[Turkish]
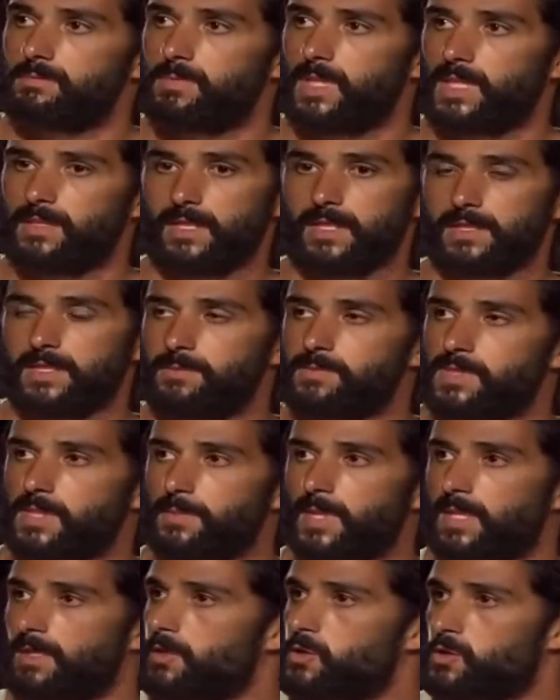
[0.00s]
benden
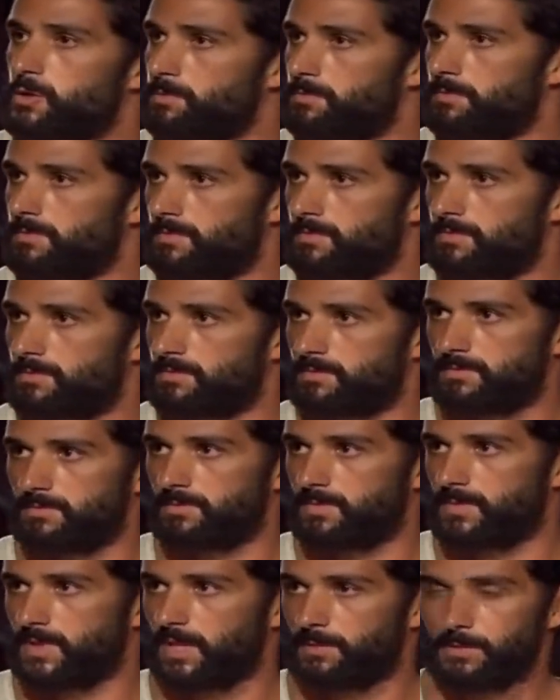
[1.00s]
kimse ben açım
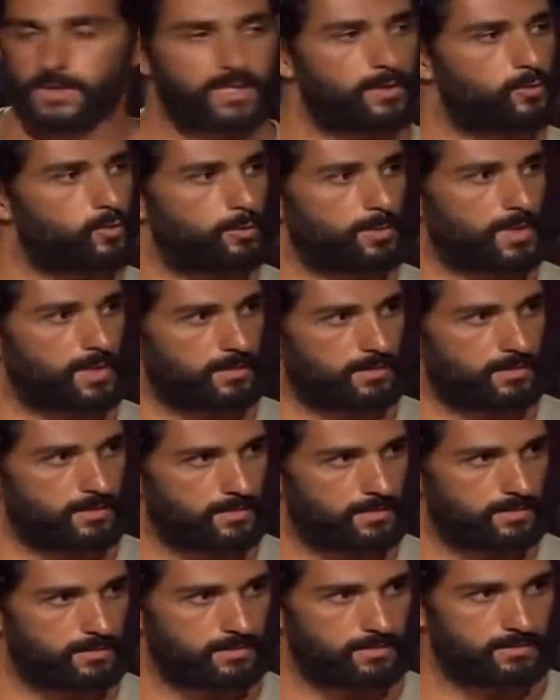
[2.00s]
diye bir şey duymadı
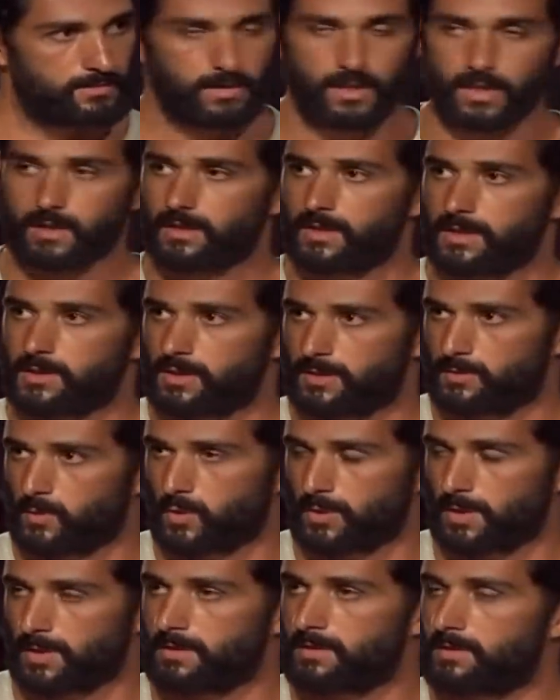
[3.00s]
arkadaşlarım
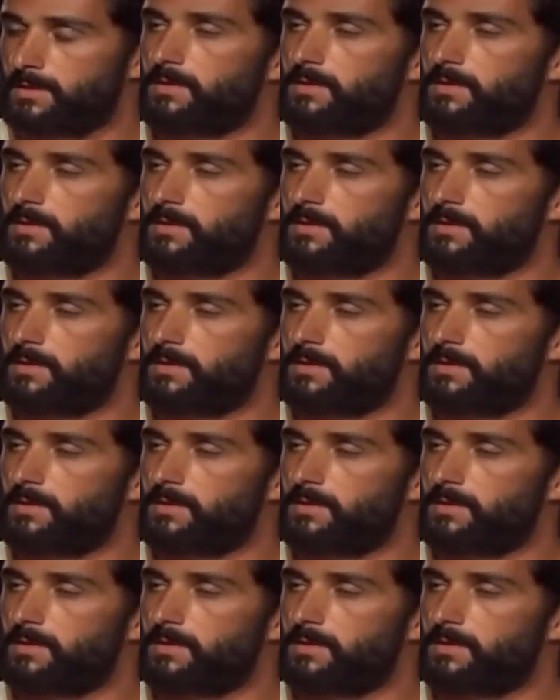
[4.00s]
orada.